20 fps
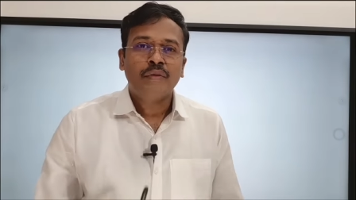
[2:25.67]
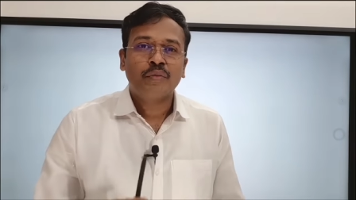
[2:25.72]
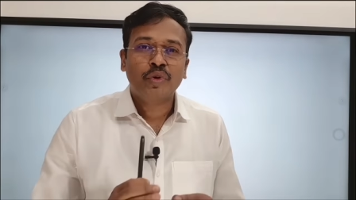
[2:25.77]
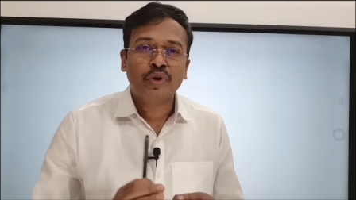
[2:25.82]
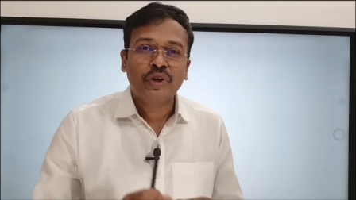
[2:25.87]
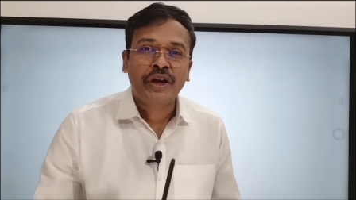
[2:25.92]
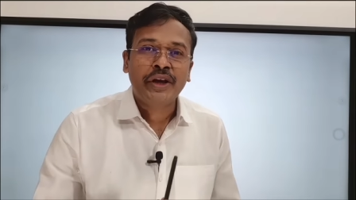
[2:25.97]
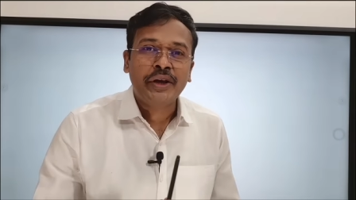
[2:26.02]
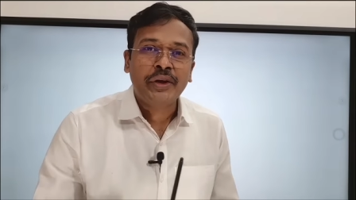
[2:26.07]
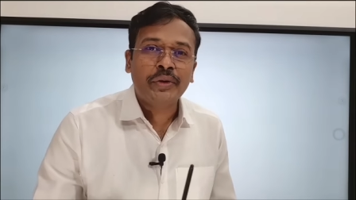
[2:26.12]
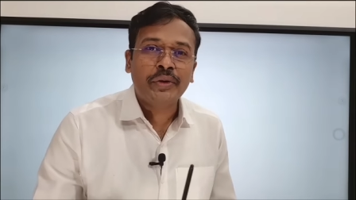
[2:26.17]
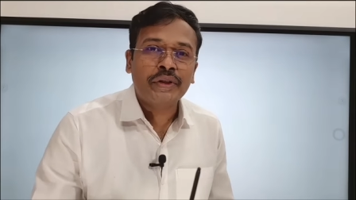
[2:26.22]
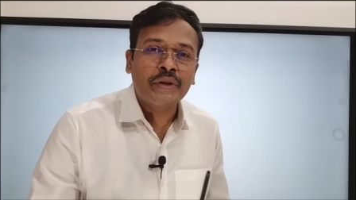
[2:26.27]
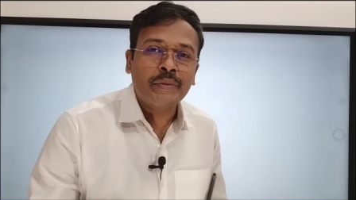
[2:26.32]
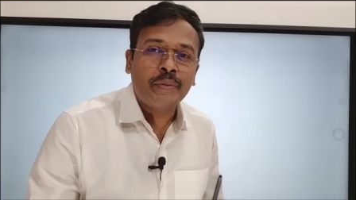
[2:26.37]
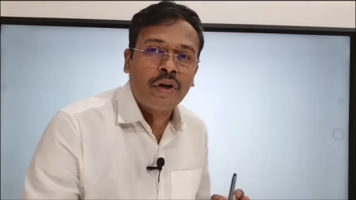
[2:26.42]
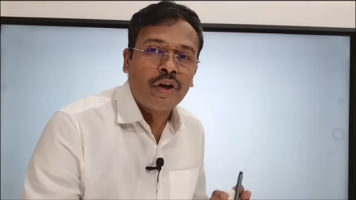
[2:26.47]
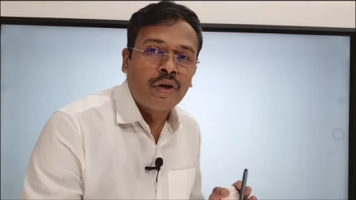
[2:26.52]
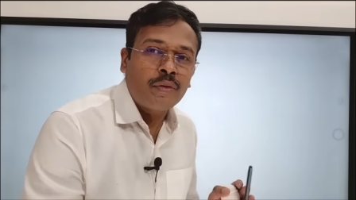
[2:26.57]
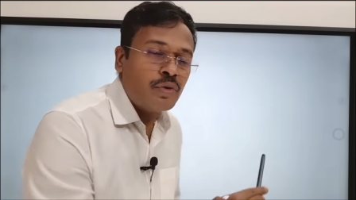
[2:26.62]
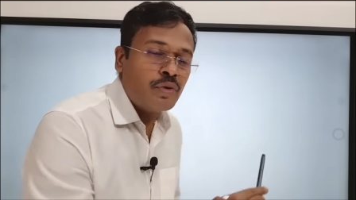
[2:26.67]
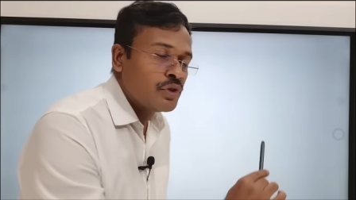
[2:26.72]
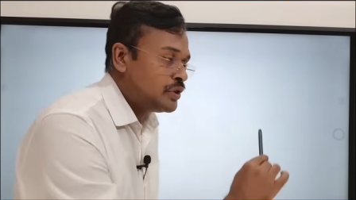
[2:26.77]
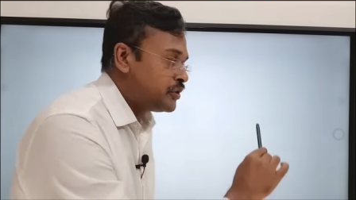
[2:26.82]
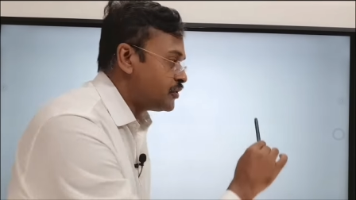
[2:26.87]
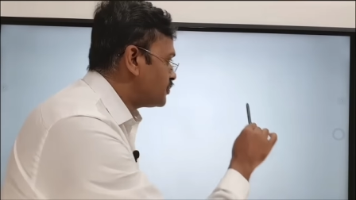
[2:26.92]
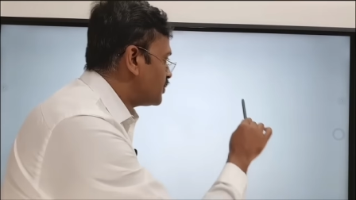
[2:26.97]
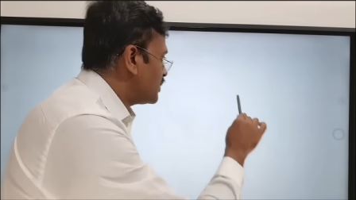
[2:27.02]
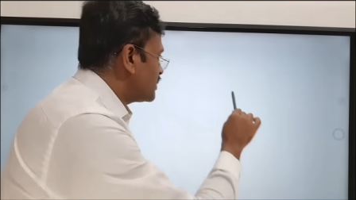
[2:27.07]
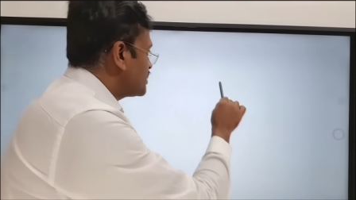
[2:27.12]
முட்டை குறித்து பார்க்கும்போது
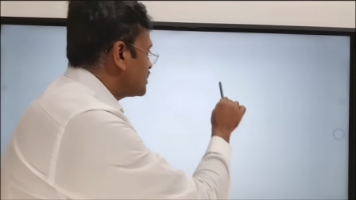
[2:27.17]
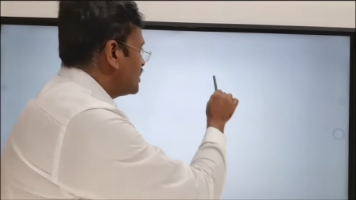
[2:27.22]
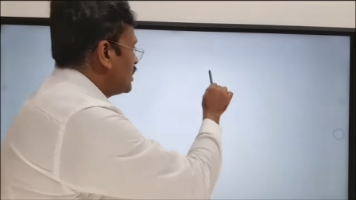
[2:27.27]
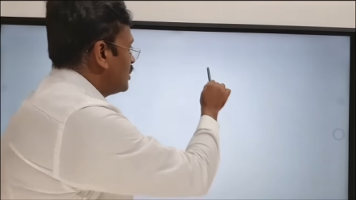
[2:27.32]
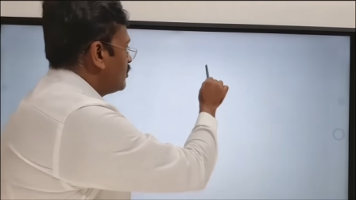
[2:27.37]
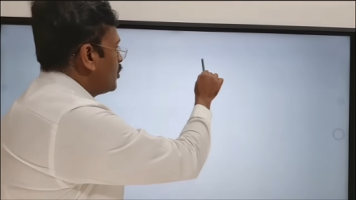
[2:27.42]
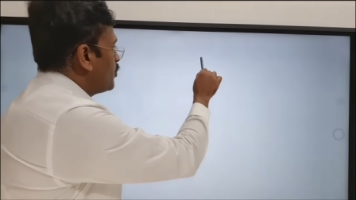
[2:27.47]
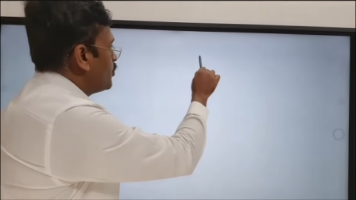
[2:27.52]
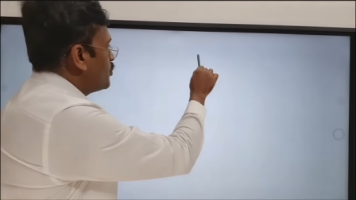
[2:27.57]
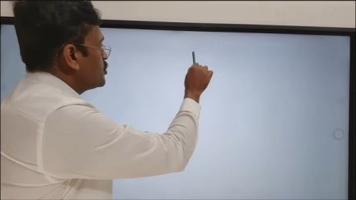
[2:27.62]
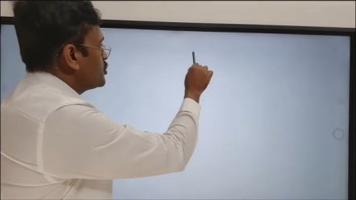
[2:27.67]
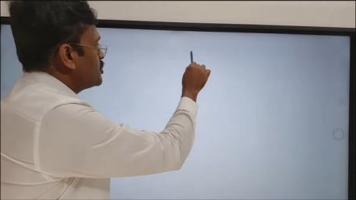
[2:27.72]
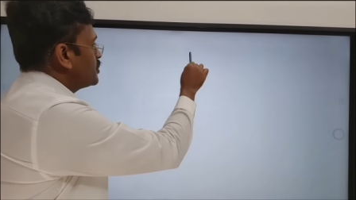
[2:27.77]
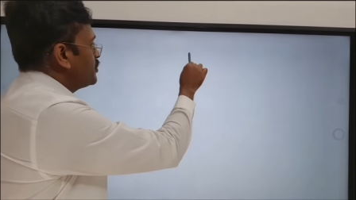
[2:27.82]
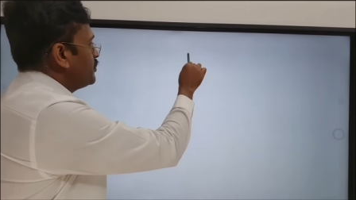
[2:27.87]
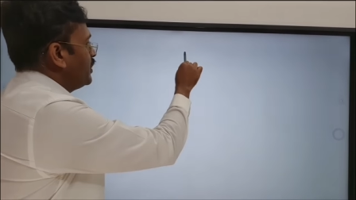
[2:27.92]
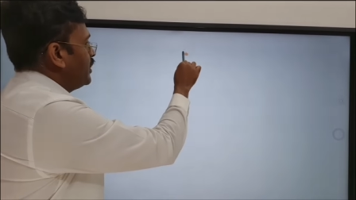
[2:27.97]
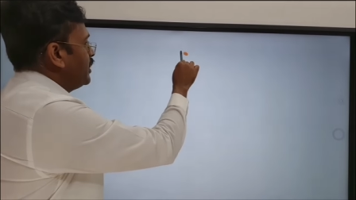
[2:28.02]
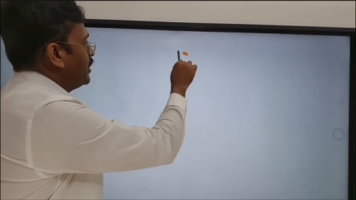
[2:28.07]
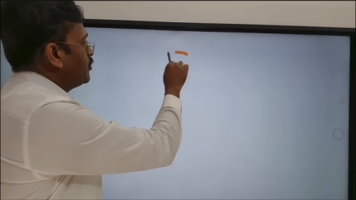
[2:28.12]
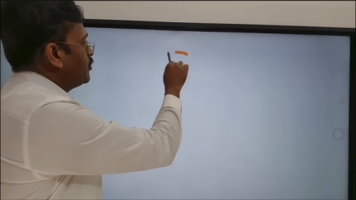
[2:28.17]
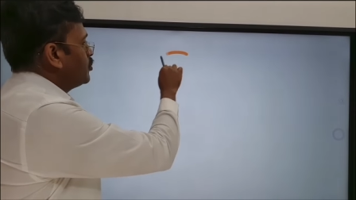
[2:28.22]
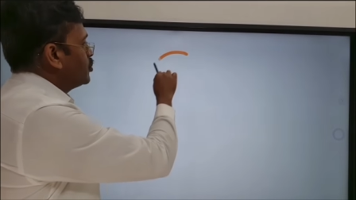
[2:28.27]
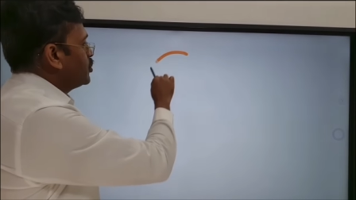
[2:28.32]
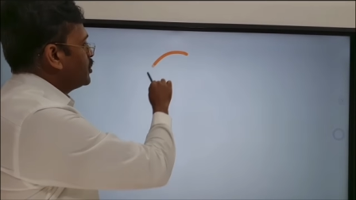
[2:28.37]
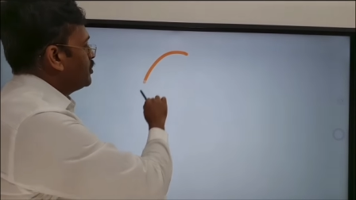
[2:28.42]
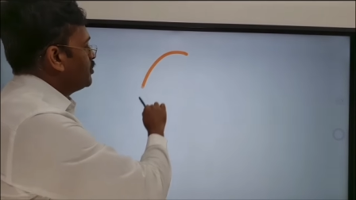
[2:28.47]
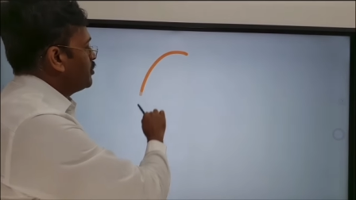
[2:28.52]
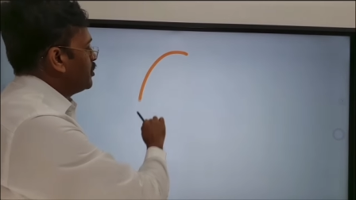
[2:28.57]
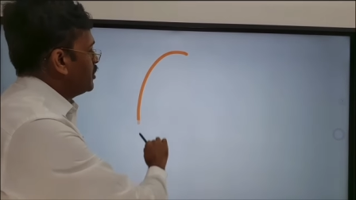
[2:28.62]
ஃபர்ஸ்ட் நம்ம நம்ம புரிஞ்சுக்க வேண்டிய
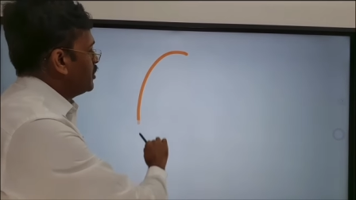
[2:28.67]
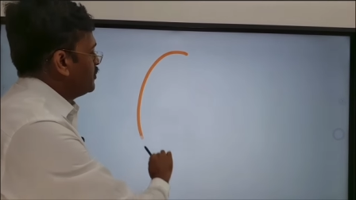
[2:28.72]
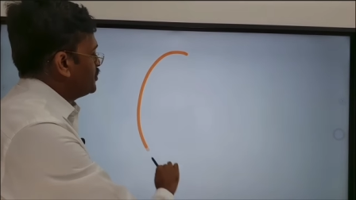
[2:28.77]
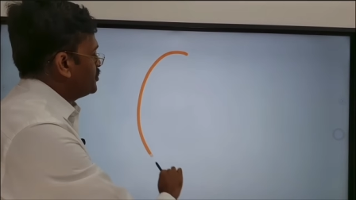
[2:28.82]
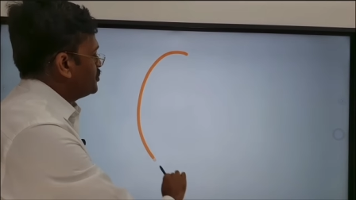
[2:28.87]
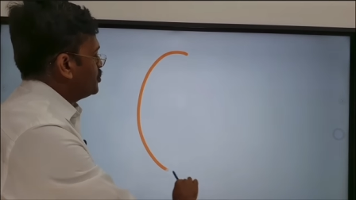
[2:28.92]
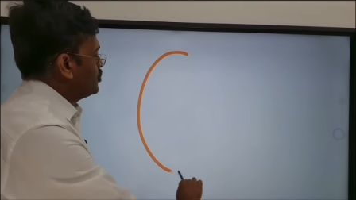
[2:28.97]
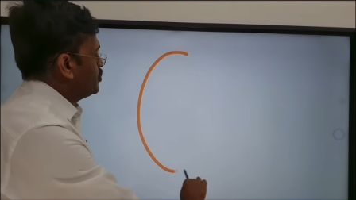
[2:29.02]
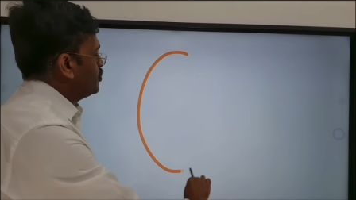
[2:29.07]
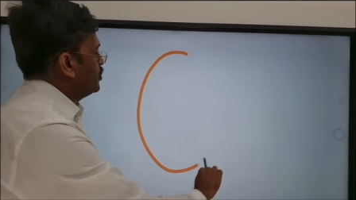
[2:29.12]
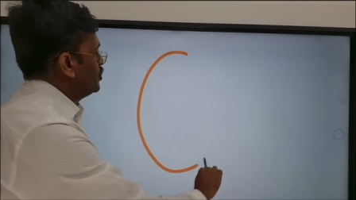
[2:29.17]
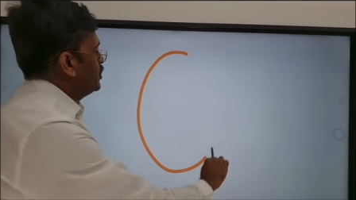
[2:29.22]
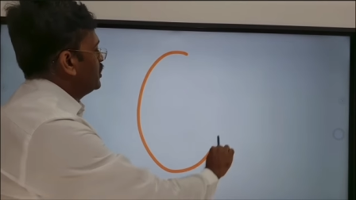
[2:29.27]
முக்கியமான விஷயம்